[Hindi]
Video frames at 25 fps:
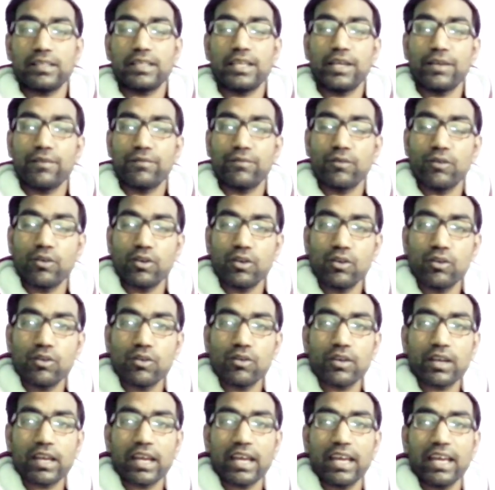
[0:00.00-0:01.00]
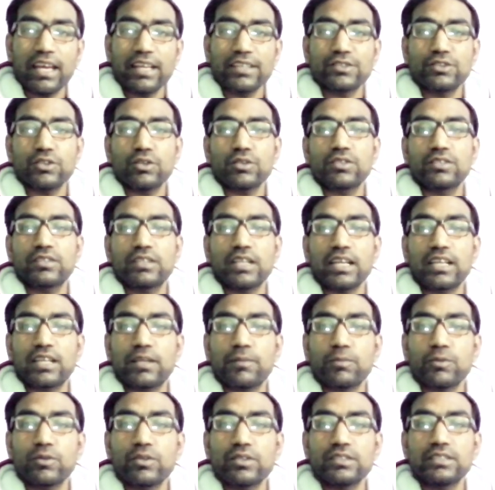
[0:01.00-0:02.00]
ये वो लोग हैं जो
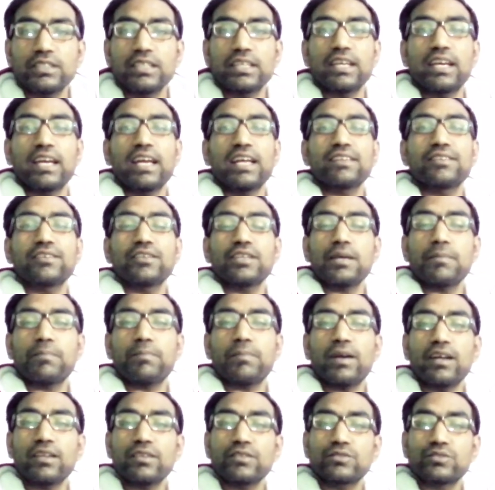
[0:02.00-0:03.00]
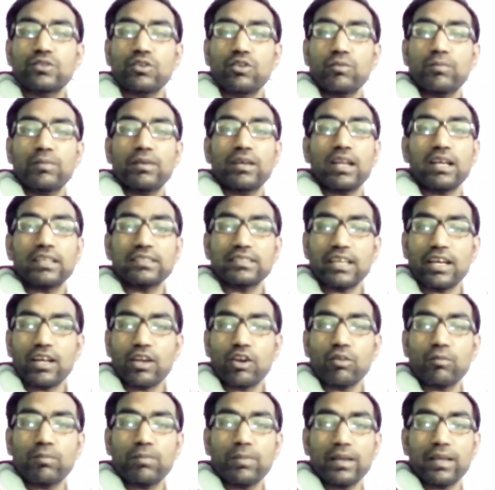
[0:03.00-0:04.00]
टटपुंजी हैं जिन्हें पाँच सौ रुपये
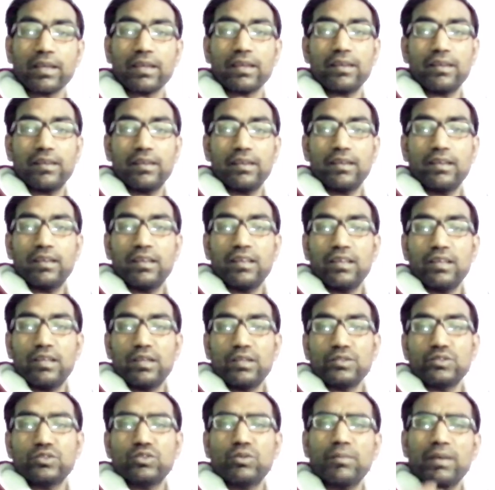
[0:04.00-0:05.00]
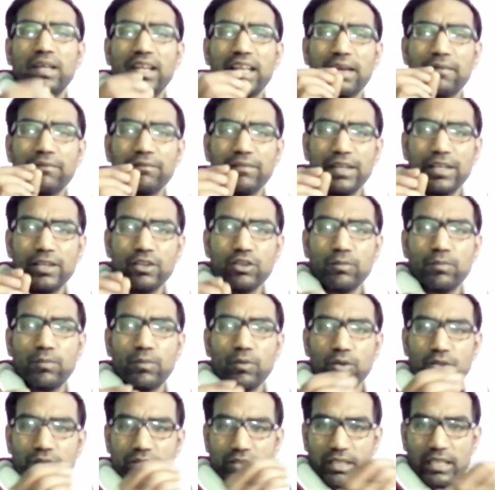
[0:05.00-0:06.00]
हज़ार रुपये जो मैंने एक वीडियो
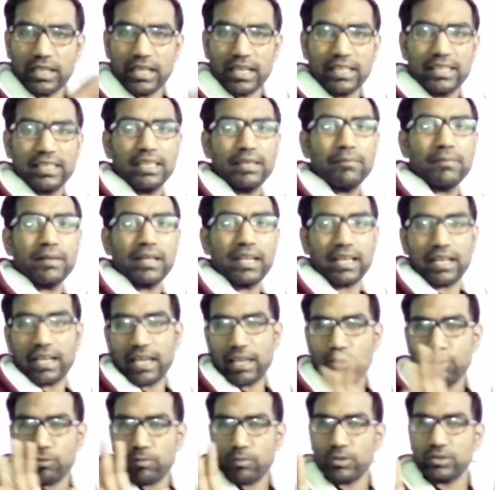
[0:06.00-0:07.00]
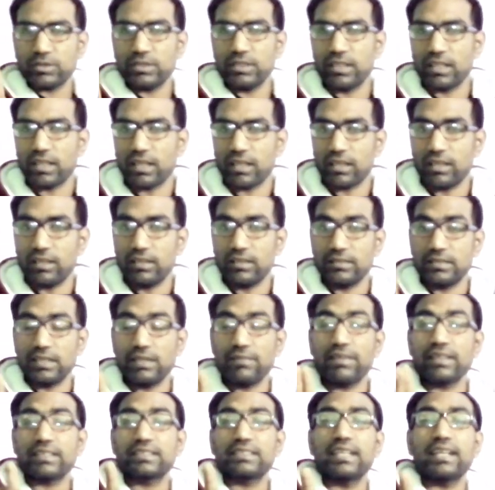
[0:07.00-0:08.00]
पोस्ट करी थी मैंने कहीं और पोस्ट नहीं करा
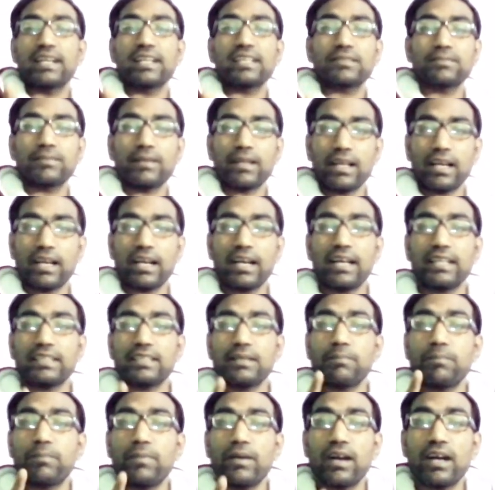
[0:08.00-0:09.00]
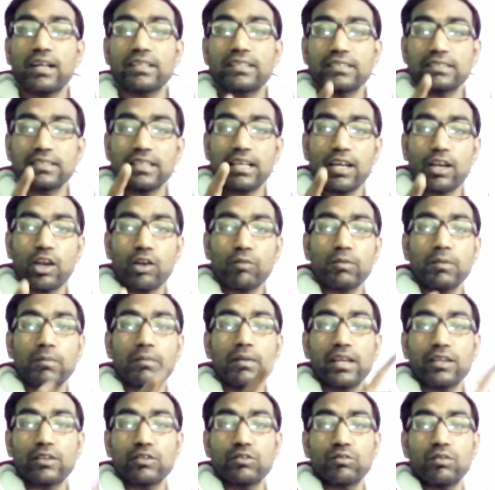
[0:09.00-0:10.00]
सिर्फ एक स्टेटस पर लगाया था पाँच हज़ार रुपये
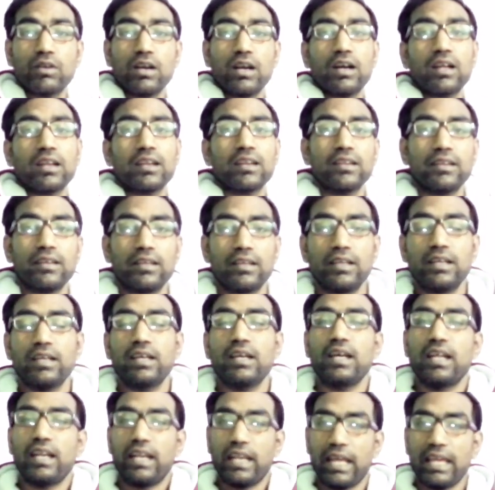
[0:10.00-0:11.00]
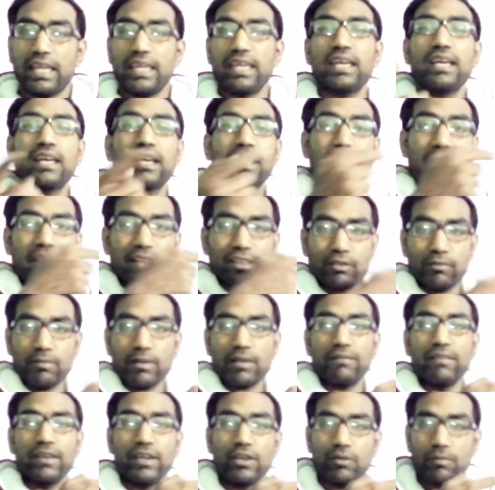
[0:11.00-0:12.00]
में एक दुकान नहीं है यकीन तो
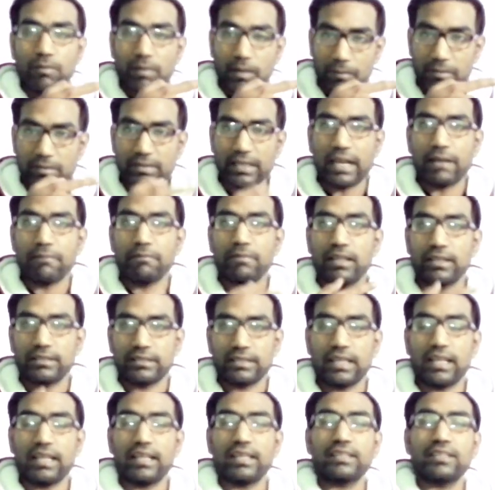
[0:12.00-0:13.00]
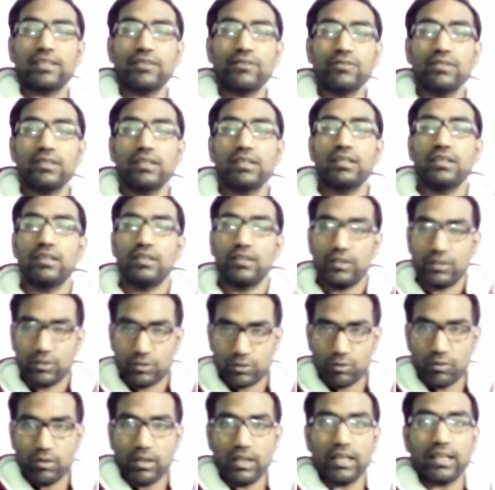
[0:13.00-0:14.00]
मैं एक वीडियो अभी साइड में चला देता हूँ
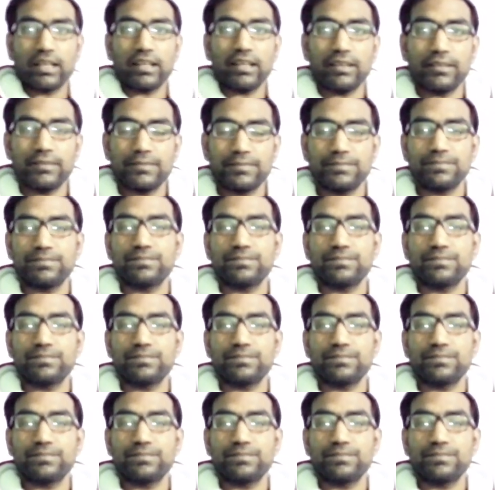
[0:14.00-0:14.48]
सुन लेना